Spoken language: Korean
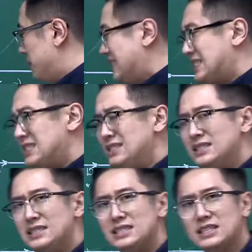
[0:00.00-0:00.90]

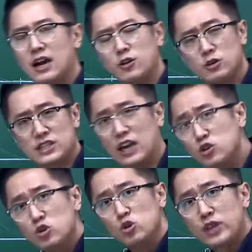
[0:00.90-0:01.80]
미친 듯이 자유,
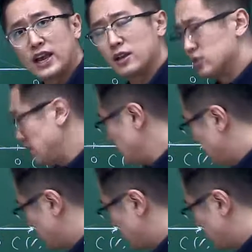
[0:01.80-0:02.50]
자유로운 애가 있거든.